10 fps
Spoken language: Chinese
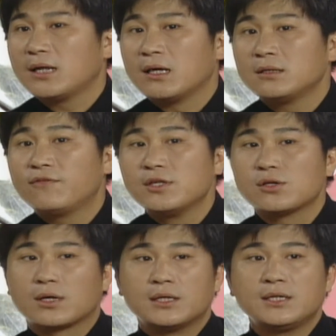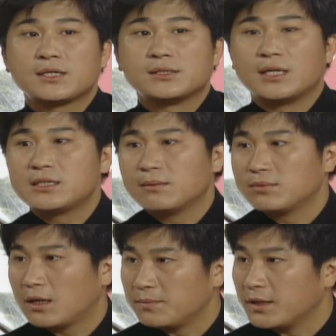将来一分手可能一二十年见
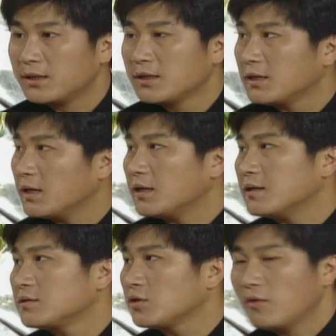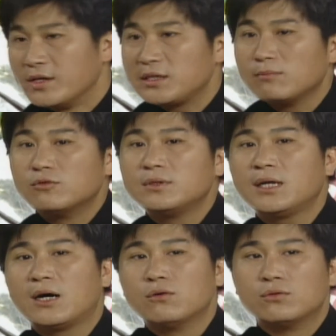不到面。哎，所以我很羡慕
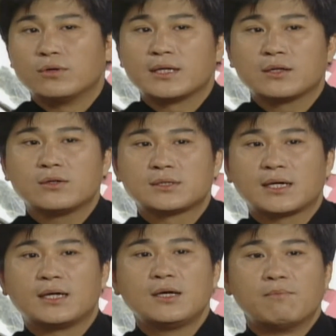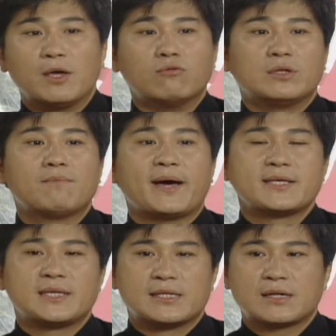温娜、五虎啊，能够这个每五年
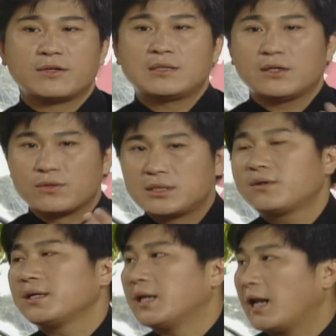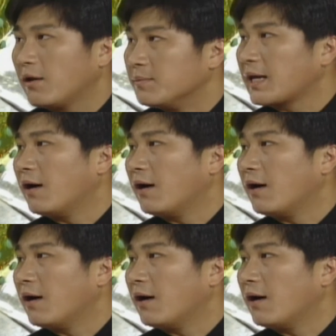办一次演唱会，现在有机会也来到我们